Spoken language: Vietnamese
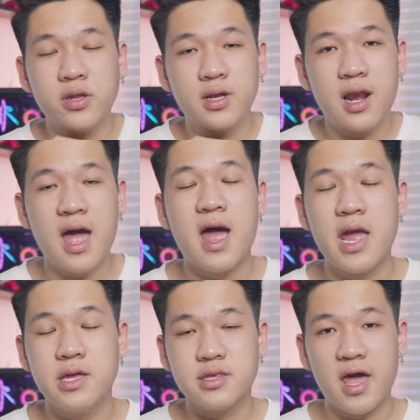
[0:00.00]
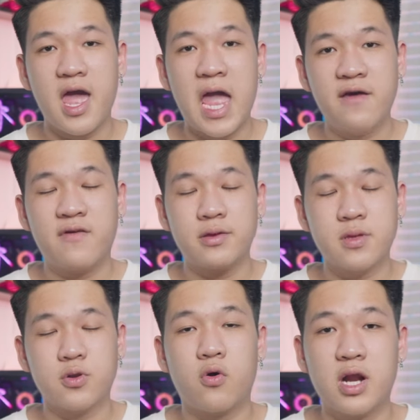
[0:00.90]
quên nhấn like, share và
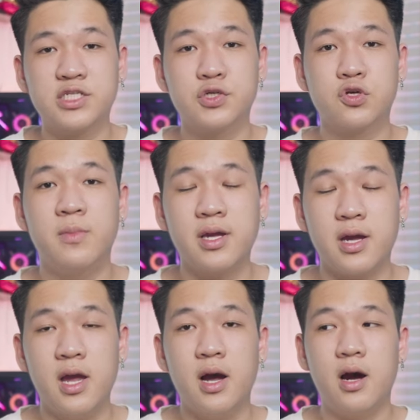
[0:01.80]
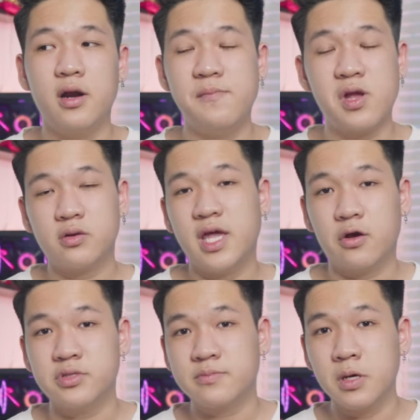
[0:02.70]
subscribe channel cho mình để mình có thể
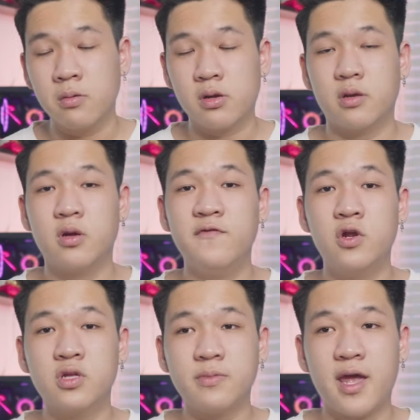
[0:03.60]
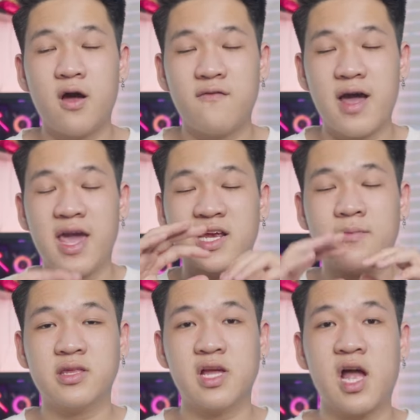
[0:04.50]
có thêm động lực vào những video tiếp theo. Và hẹn
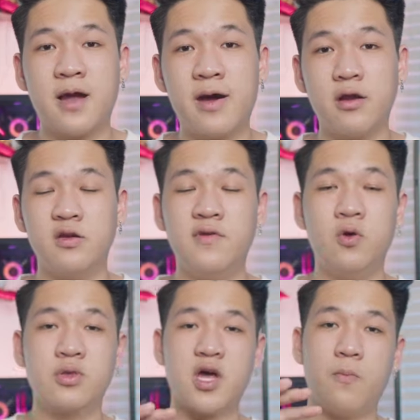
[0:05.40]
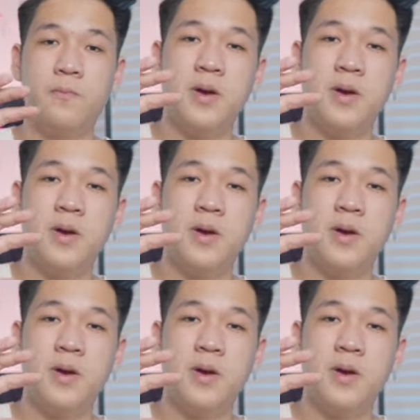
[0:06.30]
các bạn tất cả các bạn ở những video sau.